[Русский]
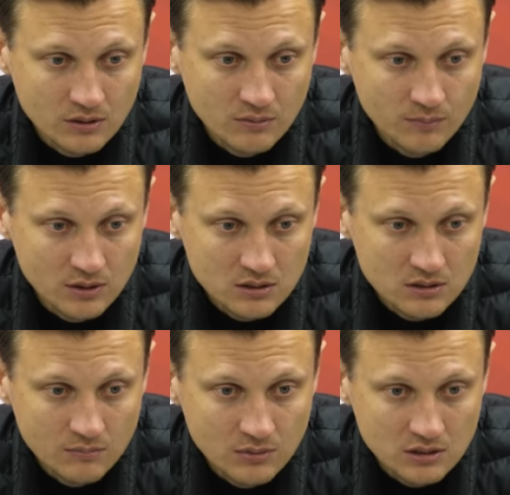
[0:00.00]

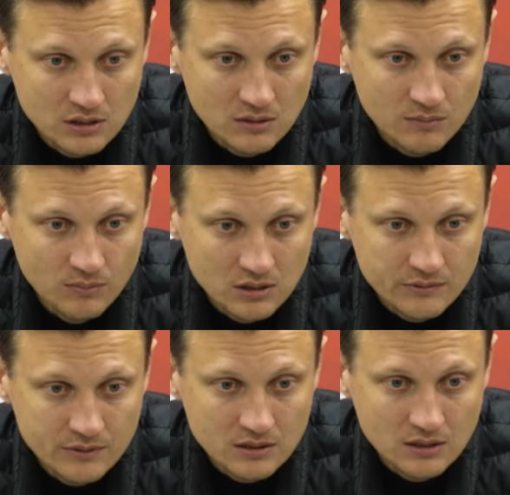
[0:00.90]
Без, без этих
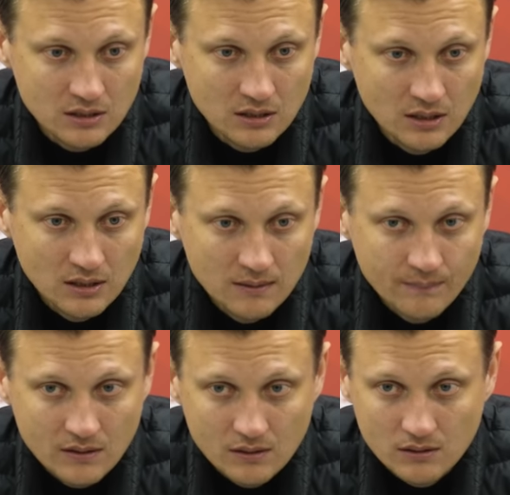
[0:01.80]
базовых знаний
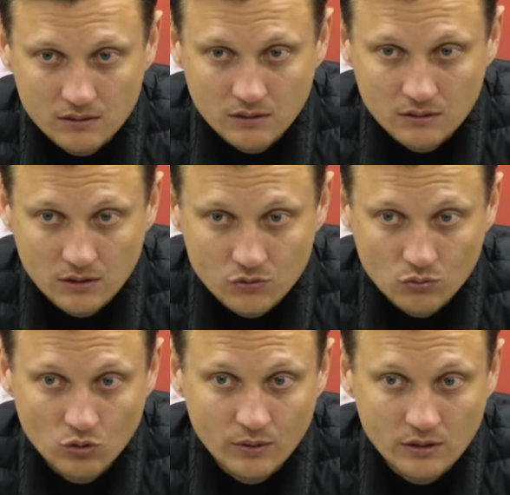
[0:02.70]
а, делать
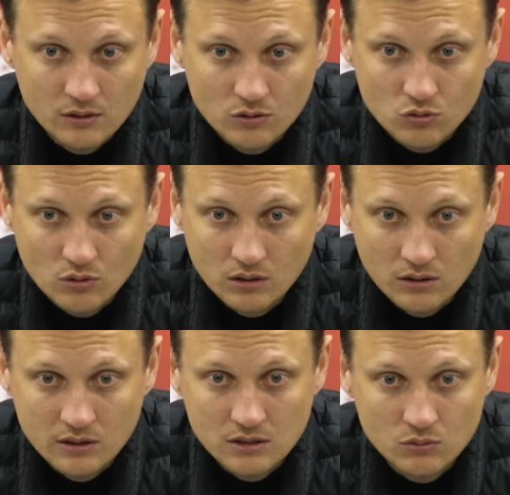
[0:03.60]
нечего. Ну и понятно, что
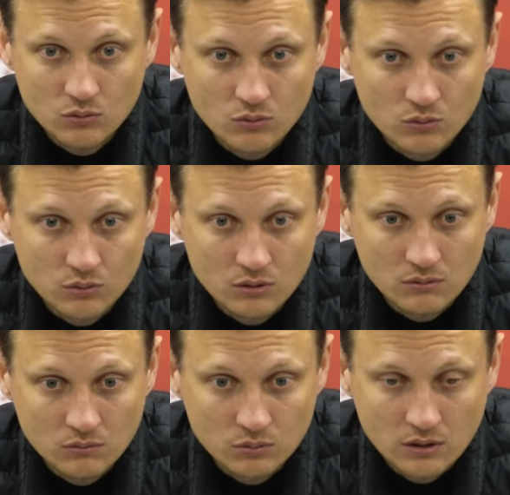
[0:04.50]
когда есть у,
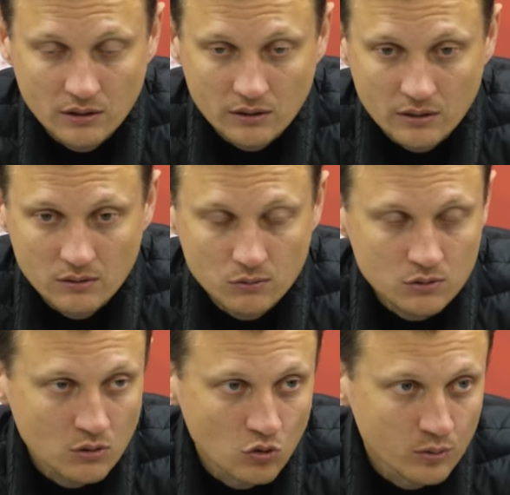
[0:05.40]
у тренера
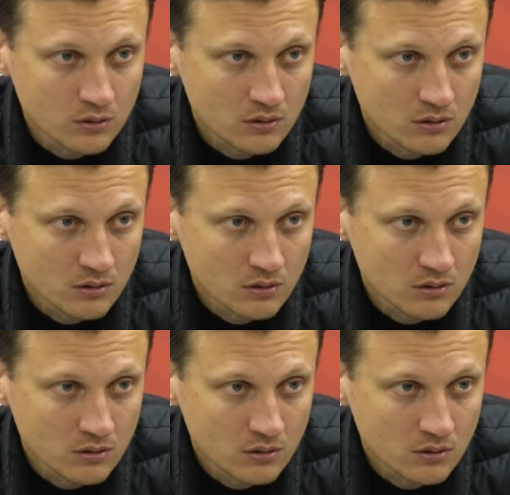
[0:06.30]
игородский опыт,